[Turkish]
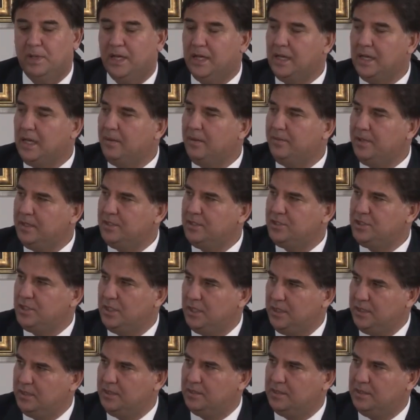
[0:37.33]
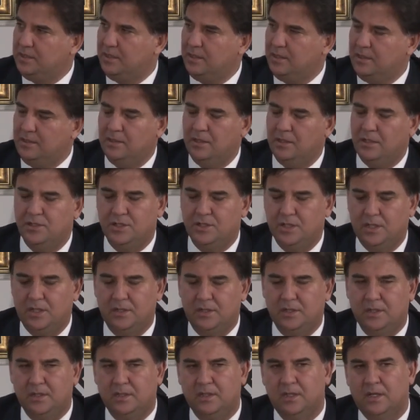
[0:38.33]
Beraber inceledik, yerinde
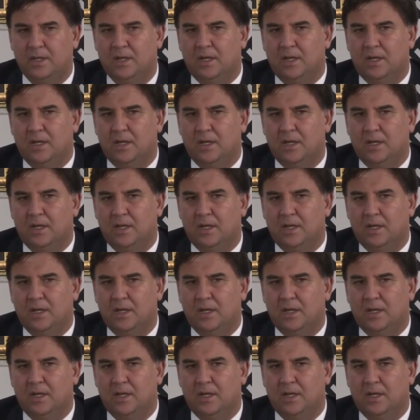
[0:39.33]
inceledik.